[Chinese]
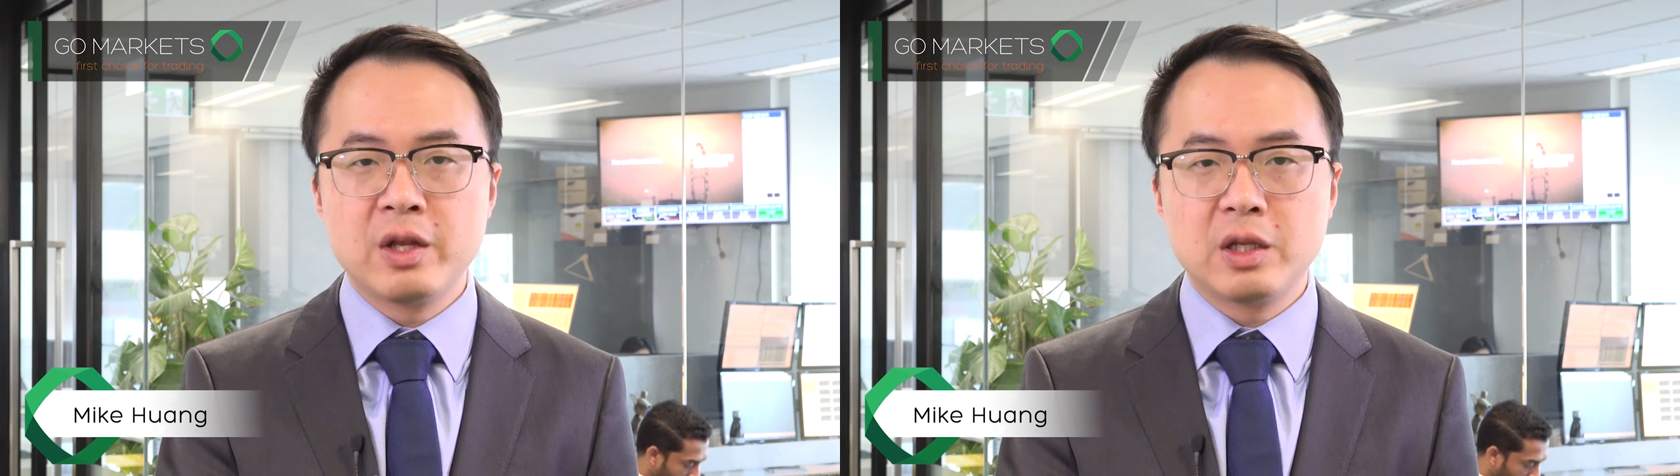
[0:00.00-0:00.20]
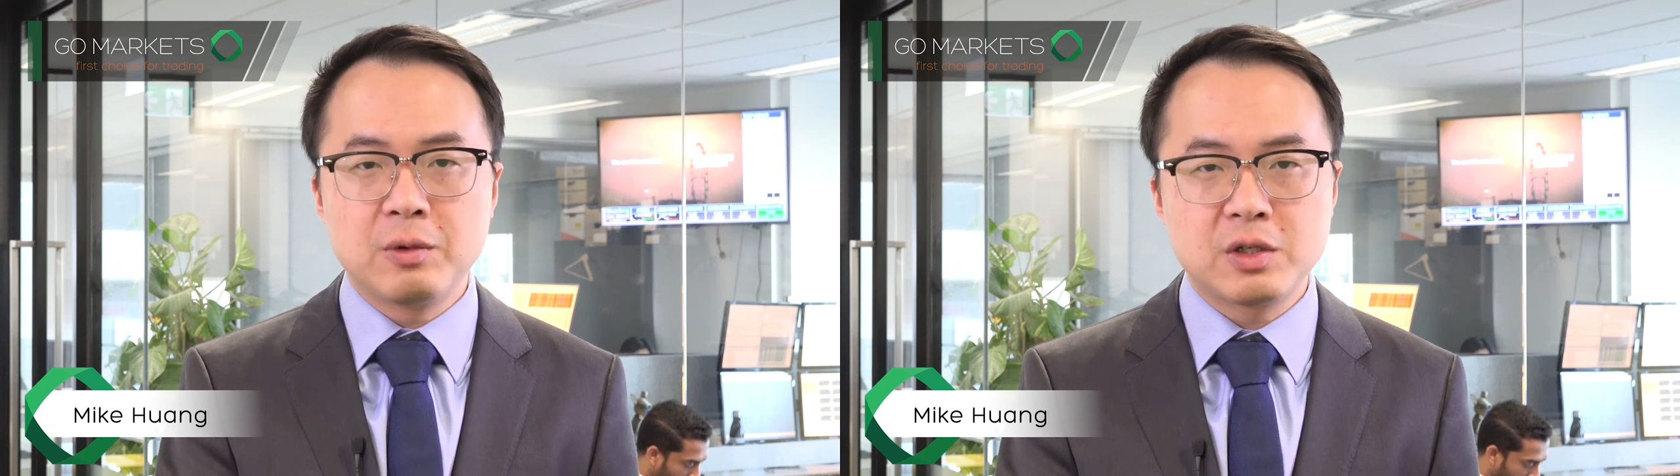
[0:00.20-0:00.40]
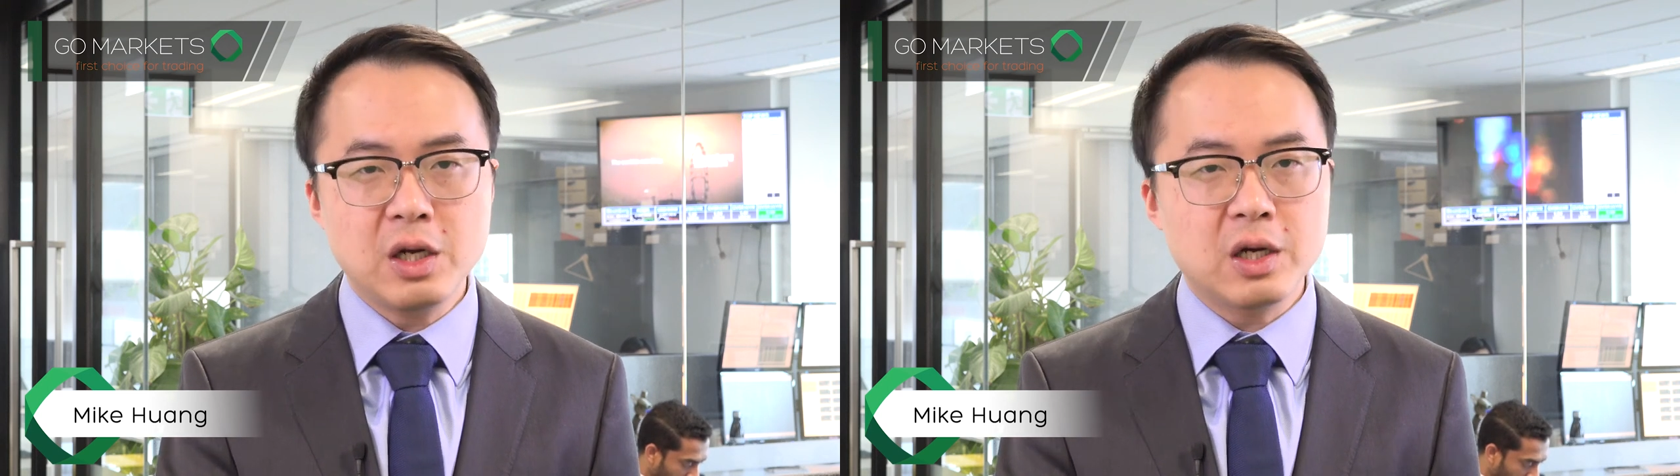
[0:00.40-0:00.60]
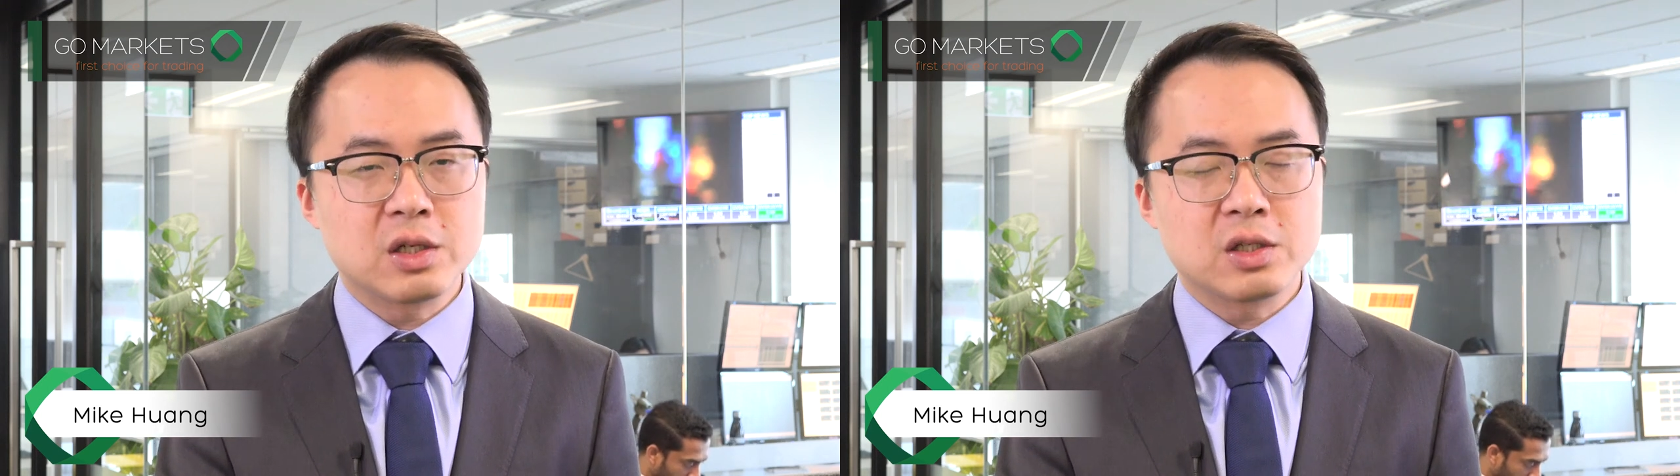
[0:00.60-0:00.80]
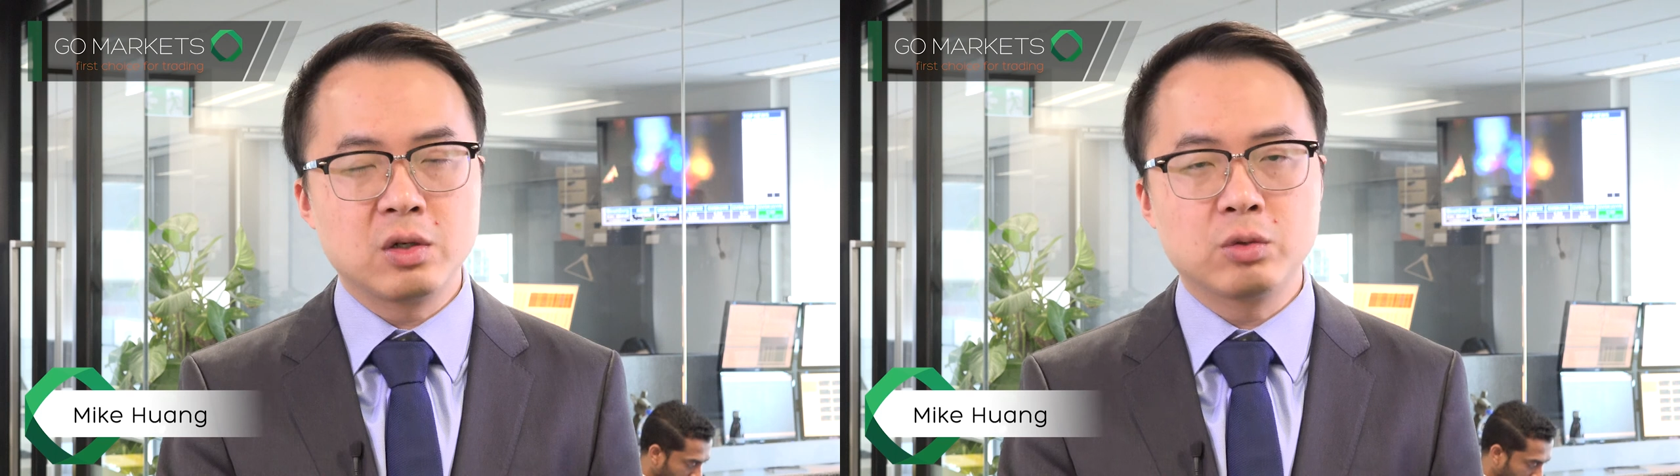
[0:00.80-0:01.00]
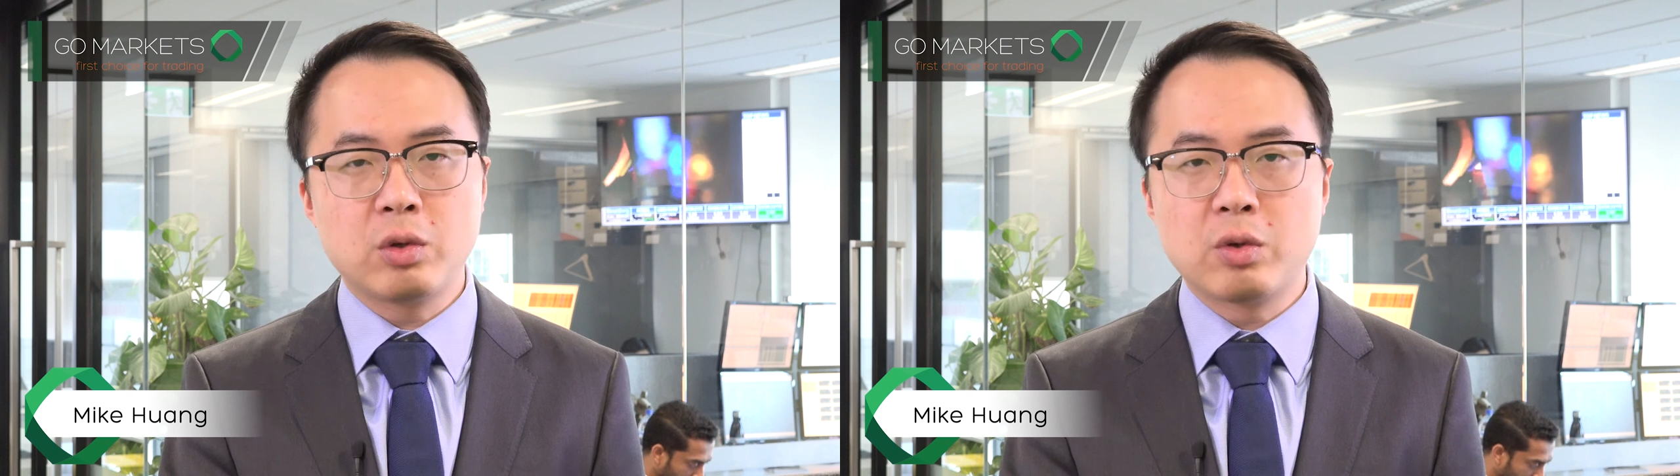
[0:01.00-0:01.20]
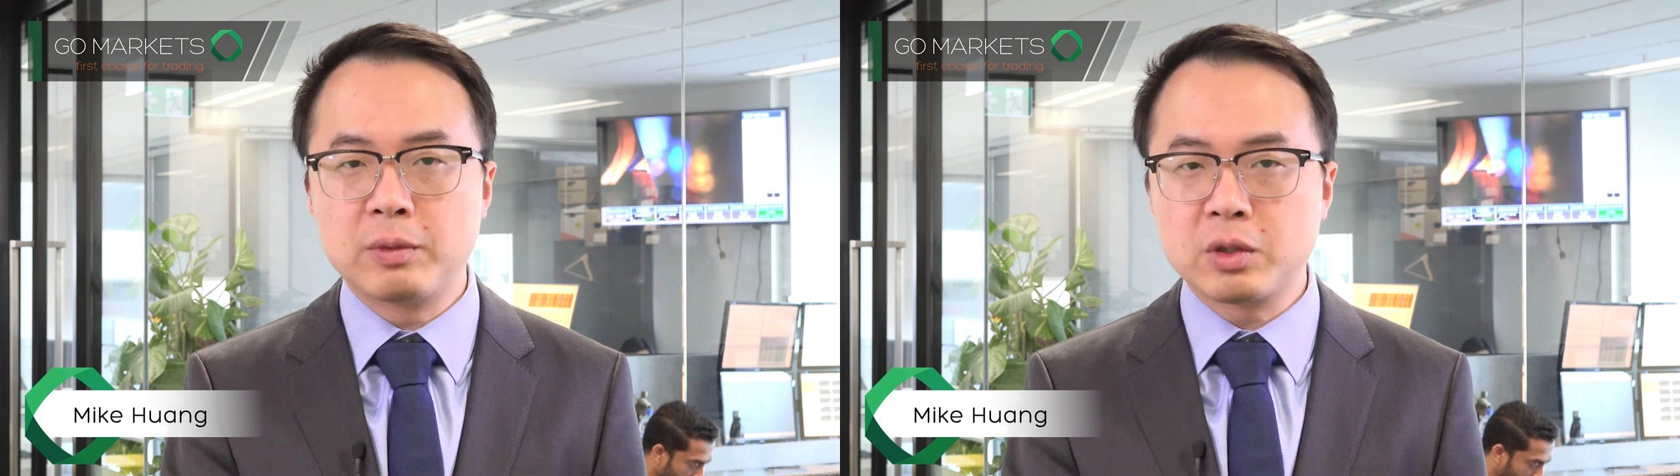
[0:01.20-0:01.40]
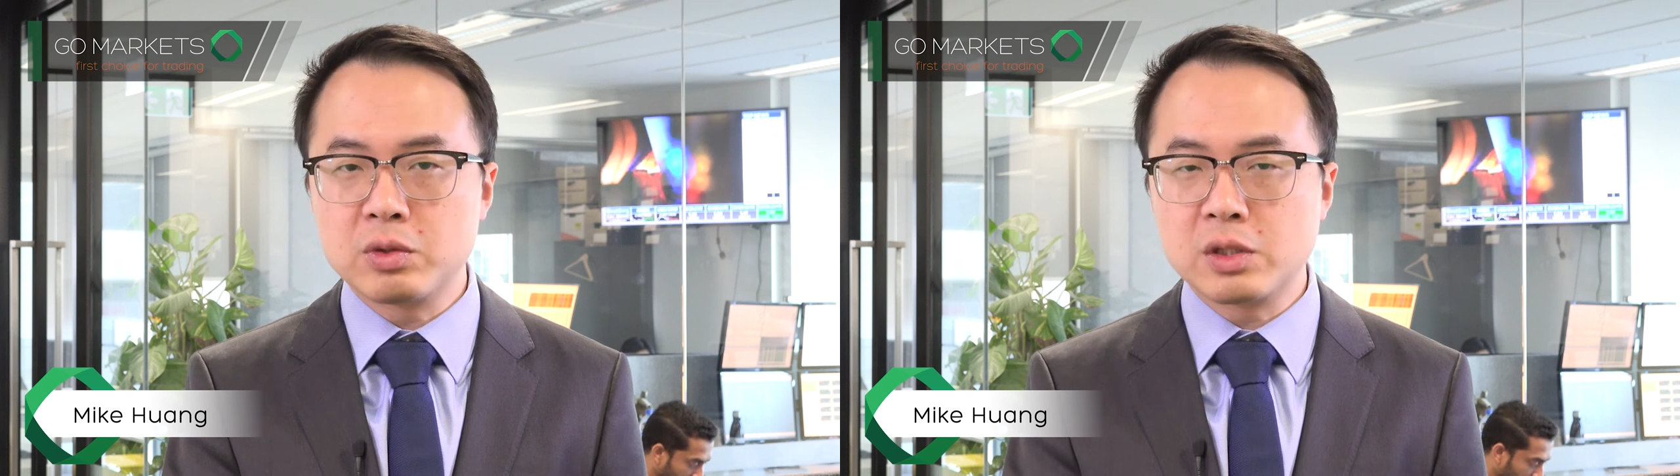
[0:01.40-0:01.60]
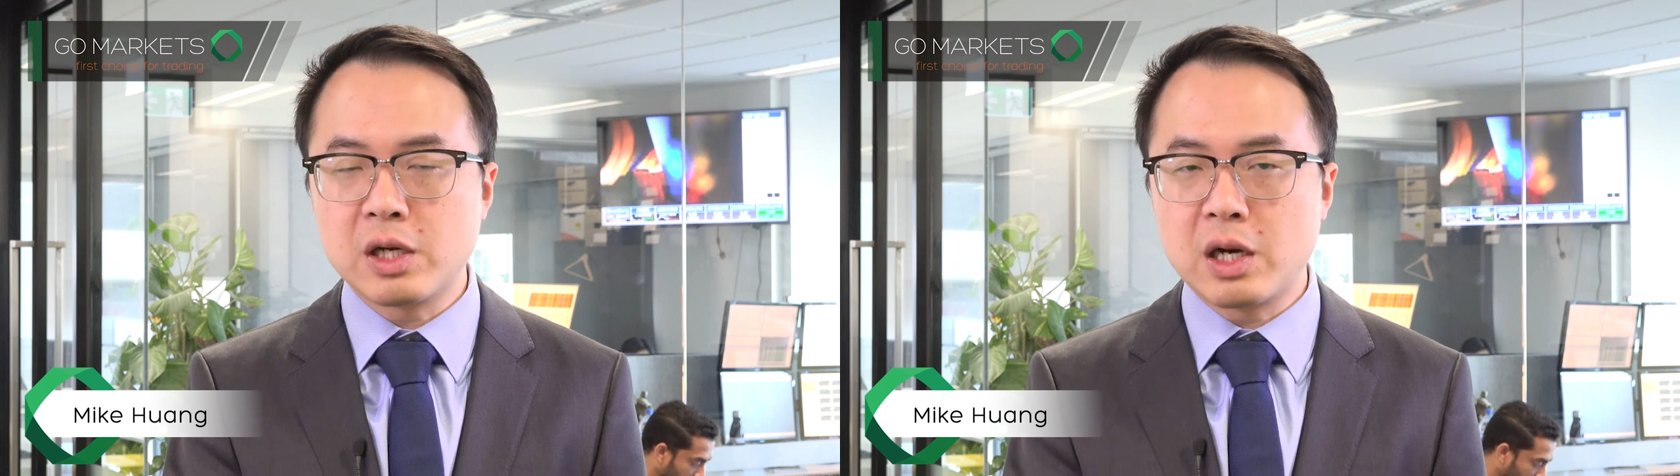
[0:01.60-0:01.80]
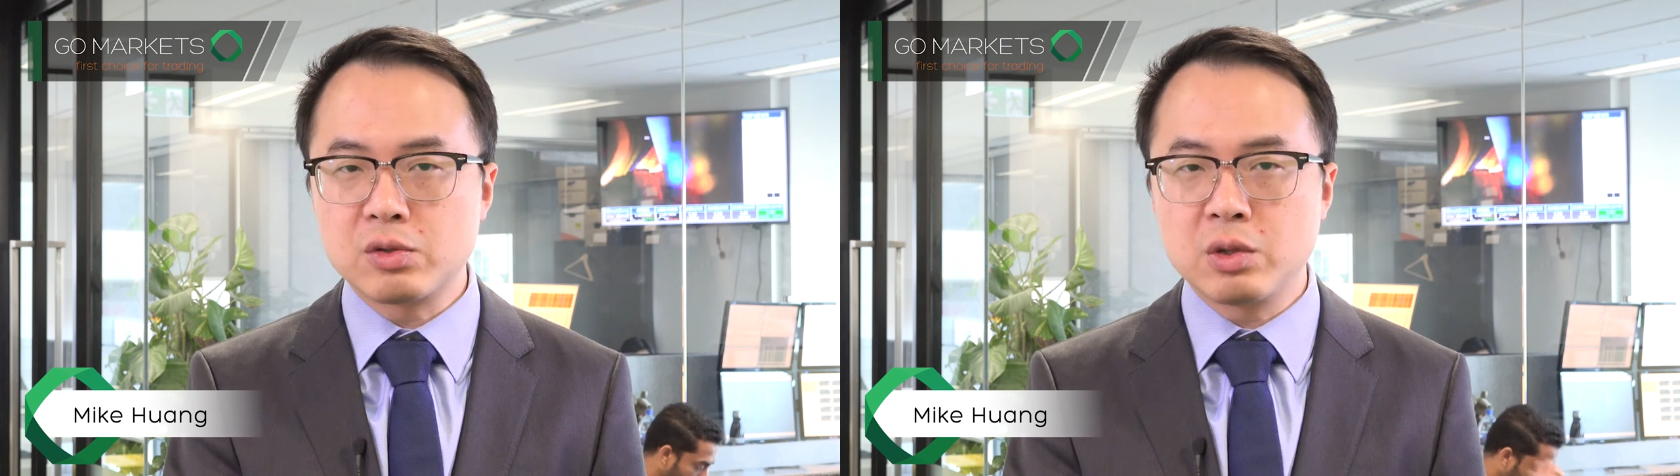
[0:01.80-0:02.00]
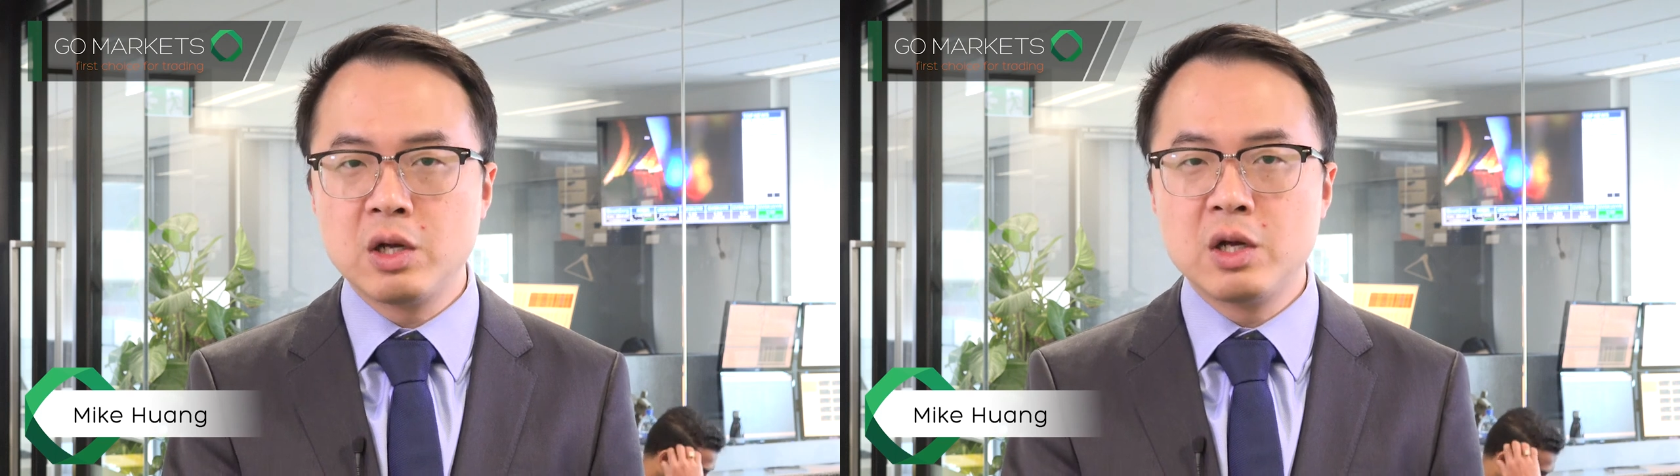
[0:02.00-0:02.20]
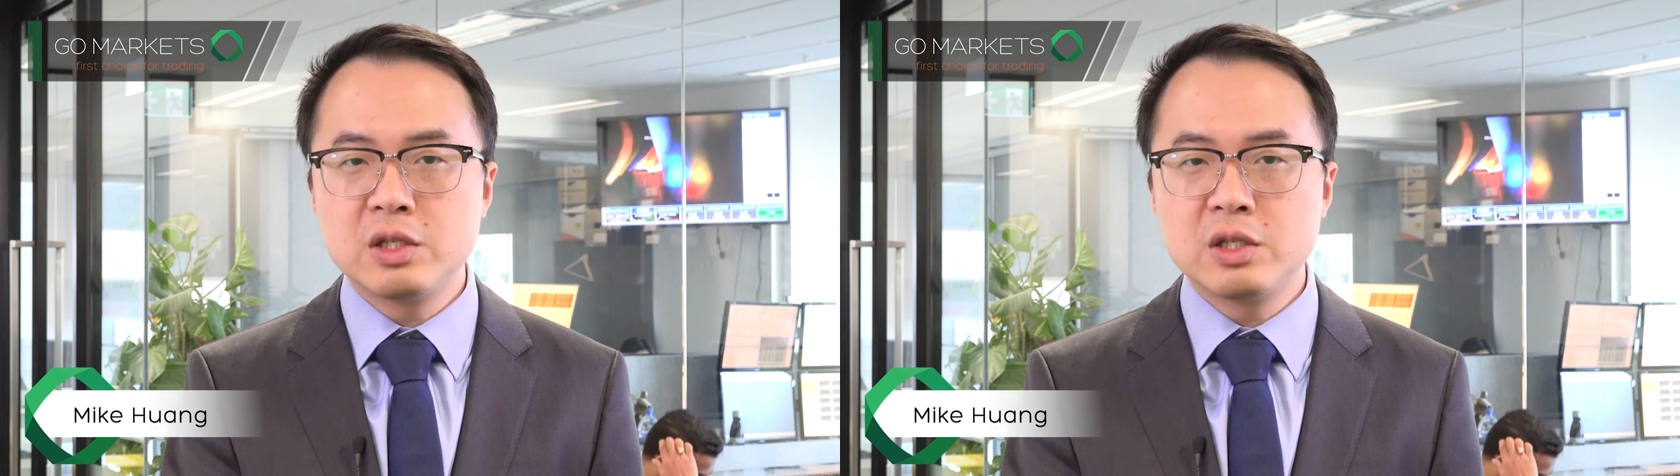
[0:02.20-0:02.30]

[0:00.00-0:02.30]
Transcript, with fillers: 那么这个时候对于我们投资者来说，